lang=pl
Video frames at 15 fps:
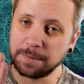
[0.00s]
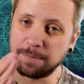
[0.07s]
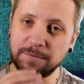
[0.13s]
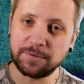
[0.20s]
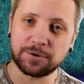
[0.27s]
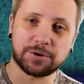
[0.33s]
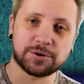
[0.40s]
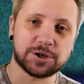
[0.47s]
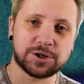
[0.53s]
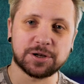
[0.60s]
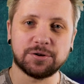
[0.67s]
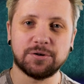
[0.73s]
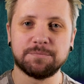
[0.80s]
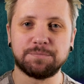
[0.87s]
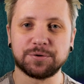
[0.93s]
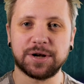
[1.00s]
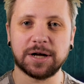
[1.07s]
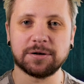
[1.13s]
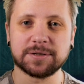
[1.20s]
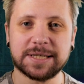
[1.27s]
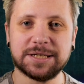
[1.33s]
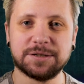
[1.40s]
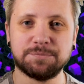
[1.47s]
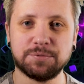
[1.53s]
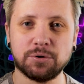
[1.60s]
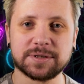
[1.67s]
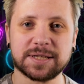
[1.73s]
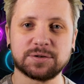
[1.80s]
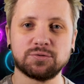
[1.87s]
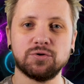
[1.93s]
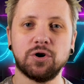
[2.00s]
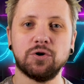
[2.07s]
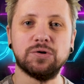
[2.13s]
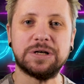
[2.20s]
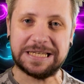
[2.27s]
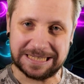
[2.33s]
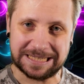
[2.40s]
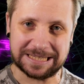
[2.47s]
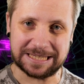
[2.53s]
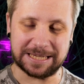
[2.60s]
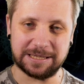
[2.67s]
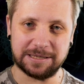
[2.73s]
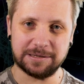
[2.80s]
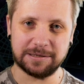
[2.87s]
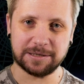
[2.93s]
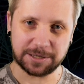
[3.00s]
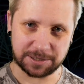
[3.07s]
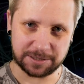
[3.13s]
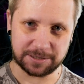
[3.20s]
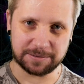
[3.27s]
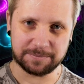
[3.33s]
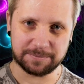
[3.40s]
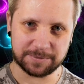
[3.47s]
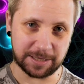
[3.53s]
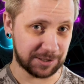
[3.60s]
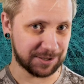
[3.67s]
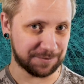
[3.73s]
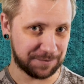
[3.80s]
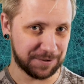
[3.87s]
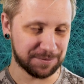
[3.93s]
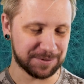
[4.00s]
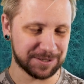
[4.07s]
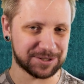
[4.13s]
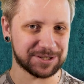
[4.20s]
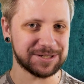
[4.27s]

Na pewno to, że sięgnąłem po Dragon's Age było zasługą innej gry, tejże firmy,